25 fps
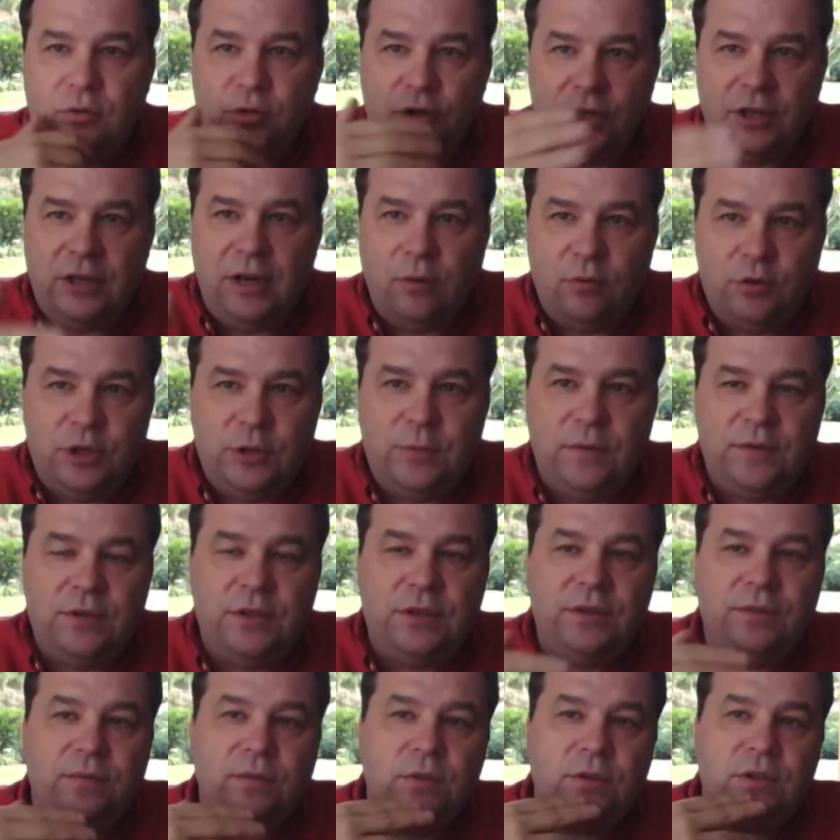się nauczymy
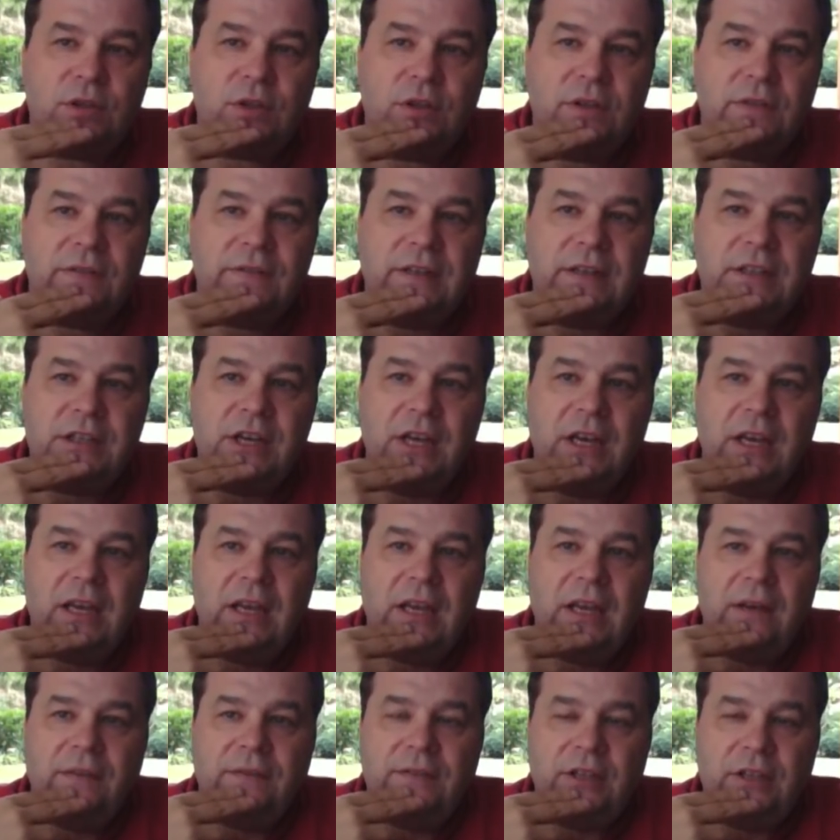wszyscy funkcjonować
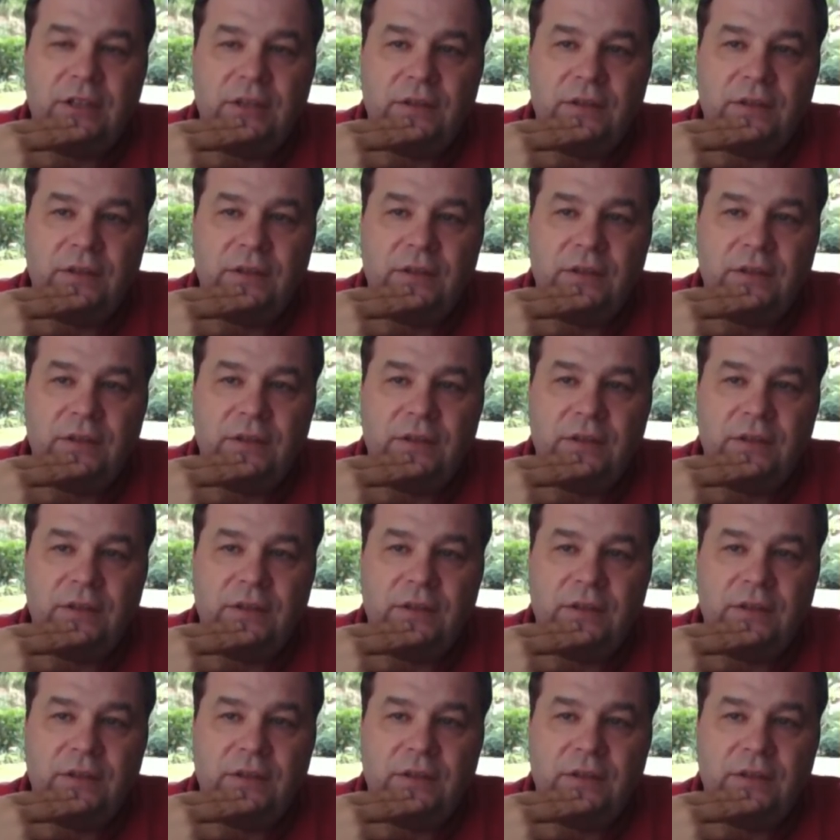w tej